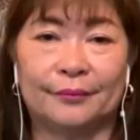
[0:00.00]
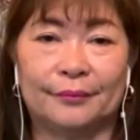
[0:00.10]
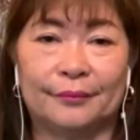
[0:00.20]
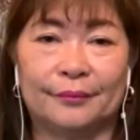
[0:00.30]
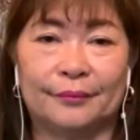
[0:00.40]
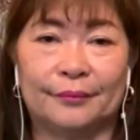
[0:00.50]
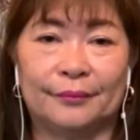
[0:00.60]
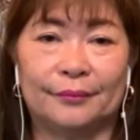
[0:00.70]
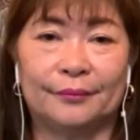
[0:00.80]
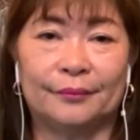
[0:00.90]
しょう
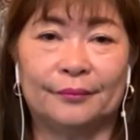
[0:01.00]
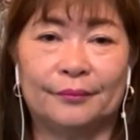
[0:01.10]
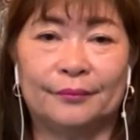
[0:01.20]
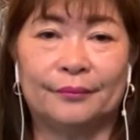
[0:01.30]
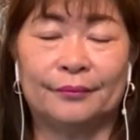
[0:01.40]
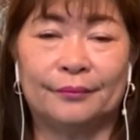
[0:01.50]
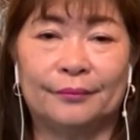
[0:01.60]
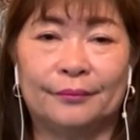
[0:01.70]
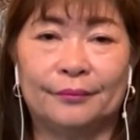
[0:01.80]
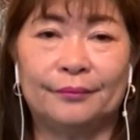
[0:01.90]
ね。どうでしょう
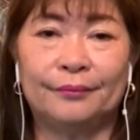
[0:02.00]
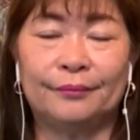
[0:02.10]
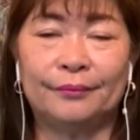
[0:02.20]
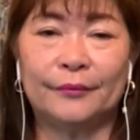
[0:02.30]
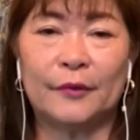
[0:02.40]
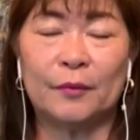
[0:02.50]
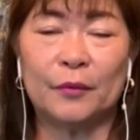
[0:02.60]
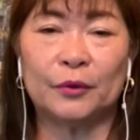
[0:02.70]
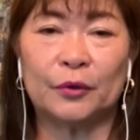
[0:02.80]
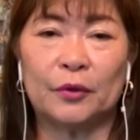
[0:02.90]
うんで
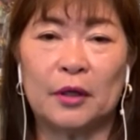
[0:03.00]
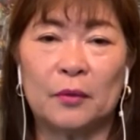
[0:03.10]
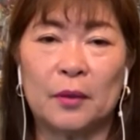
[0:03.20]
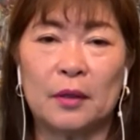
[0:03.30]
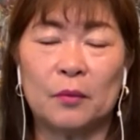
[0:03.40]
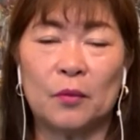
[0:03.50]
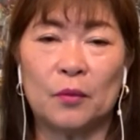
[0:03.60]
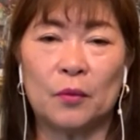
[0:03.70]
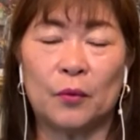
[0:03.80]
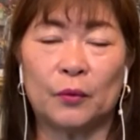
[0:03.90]
もそれは
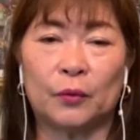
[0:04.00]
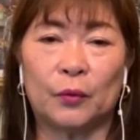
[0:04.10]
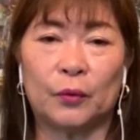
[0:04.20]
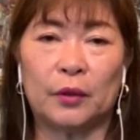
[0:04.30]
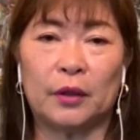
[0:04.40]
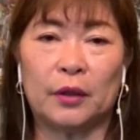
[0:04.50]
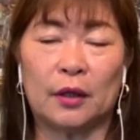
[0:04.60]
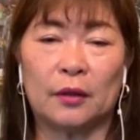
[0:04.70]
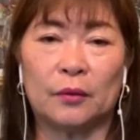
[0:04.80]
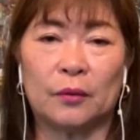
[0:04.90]
もう本当に
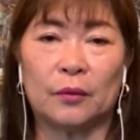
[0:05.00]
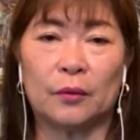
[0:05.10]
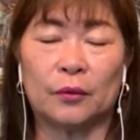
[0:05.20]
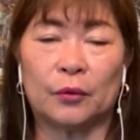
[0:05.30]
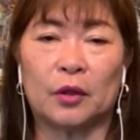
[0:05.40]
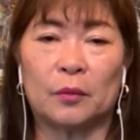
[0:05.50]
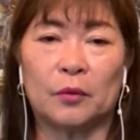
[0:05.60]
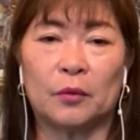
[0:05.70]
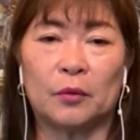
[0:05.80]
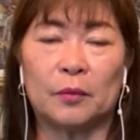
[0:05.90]
あのとても
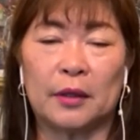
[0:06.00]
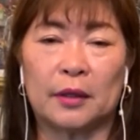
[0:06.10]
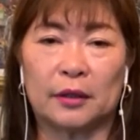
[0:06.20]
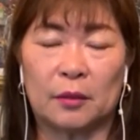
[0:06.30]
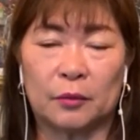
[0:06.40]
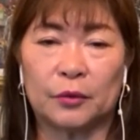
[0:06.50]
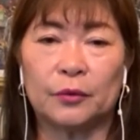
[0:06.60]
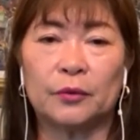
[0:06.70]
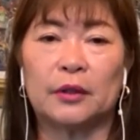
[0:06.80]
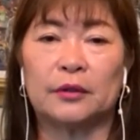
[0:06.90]
うまい方も
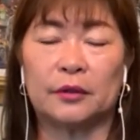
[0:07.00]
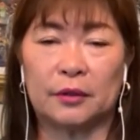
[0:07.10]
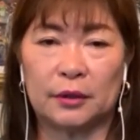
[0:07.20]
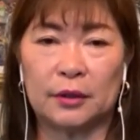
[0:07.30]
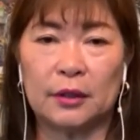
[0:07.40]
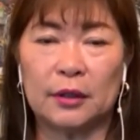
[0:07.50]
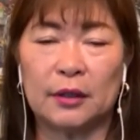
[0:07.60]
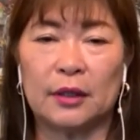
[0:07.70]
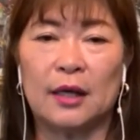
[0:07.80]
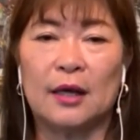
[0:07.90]
そうですし、う
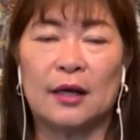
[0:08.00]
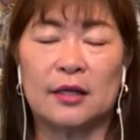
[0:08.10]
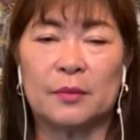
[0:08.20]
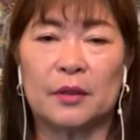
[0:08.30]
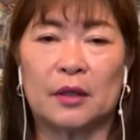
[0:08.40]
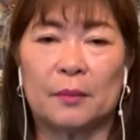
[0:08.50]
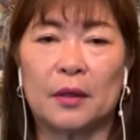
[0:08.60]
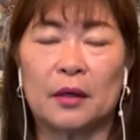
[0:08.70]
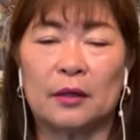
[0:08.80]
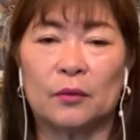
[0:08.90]
ん、始めたば
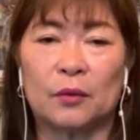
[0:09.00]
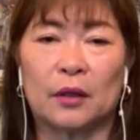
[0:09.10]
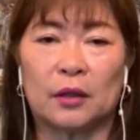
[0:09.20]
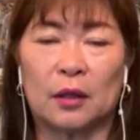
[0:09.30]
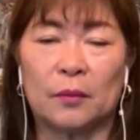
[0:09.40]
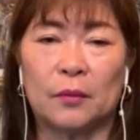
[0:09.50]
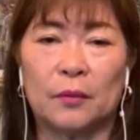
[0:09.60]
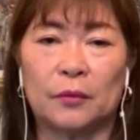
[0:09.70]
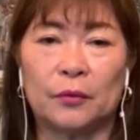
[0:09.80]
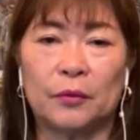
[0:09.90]
かりの方
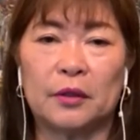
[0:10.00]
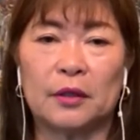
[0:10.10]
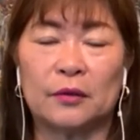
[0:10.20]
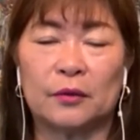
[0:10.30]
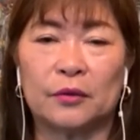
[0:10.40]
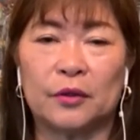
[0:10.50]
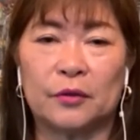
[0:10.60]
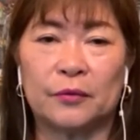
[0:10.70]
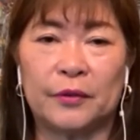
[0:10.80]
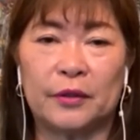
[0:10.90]
もとにかく
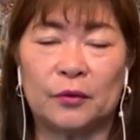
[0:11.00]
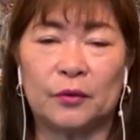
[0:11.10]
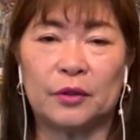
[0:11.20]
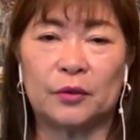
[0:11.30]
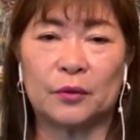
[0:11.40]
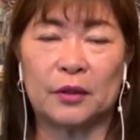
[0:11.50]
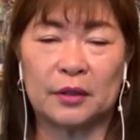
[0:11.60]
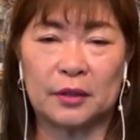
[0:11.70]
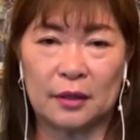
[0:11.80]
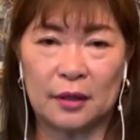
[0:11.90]
9フィート以上で
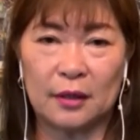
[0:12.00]
したら